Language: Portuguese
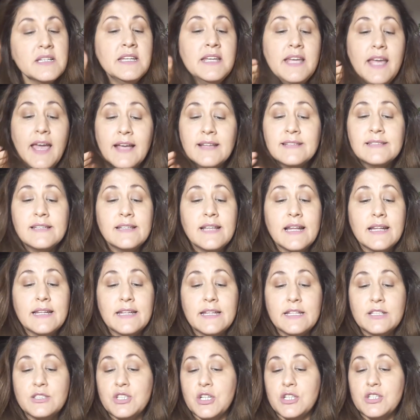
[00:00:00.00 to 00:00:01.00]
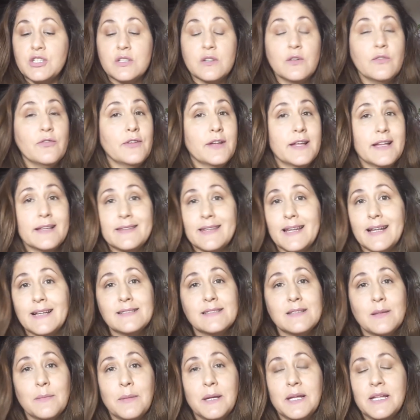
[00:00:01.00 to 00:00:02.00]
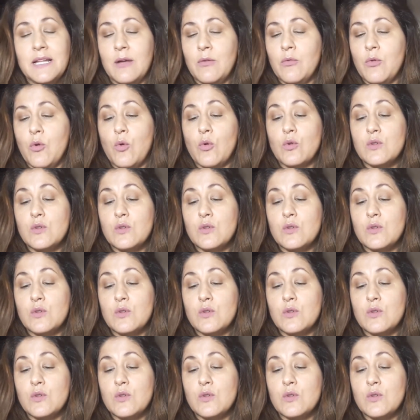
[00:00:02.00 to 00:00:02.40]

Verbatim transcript: E essa daqui, gente, não fica atrás também não.